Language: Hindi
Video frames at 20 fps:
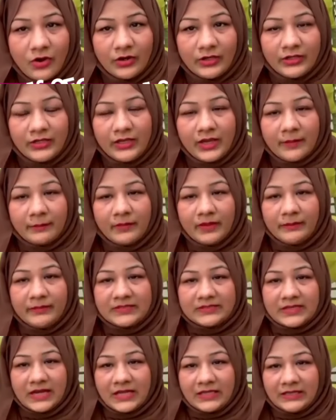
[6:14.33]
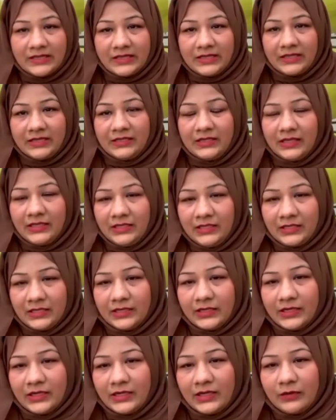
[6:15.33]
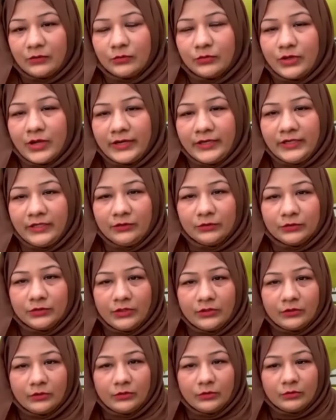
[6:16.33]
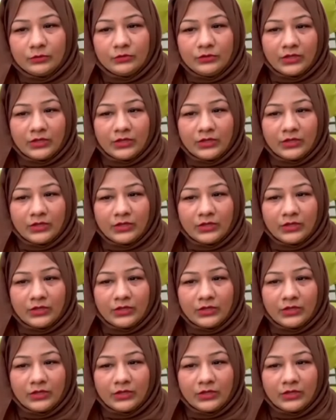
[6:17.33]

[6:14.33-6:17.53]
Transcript: और की आपने मिसाल देके ये नहीं करना कि उन आंटी को देखो